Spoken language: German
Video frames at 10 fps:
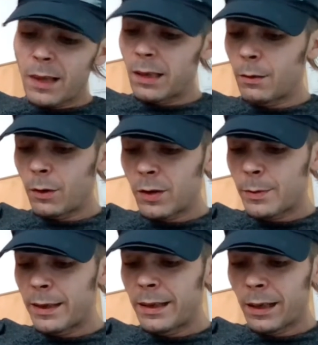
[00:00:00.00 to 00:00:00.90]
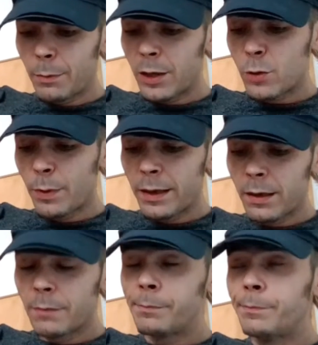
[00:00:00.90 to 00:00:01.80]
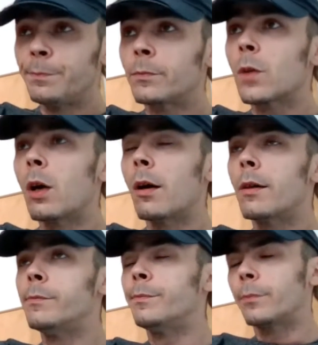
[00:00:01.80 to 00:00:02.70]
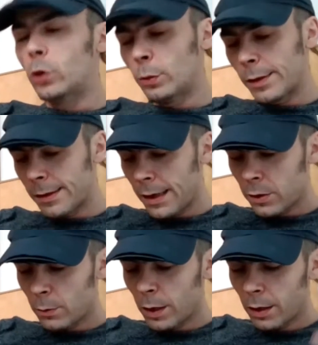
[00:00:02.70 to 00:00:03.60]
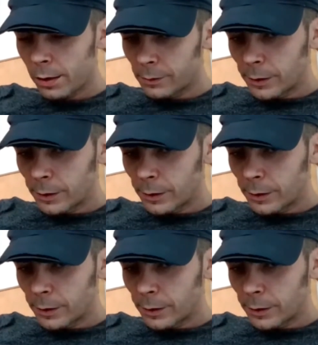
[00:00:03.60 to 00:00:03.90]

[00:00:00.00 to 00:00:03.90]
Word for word: Dann aber auch 2 Terabyte Speicher. 1,8.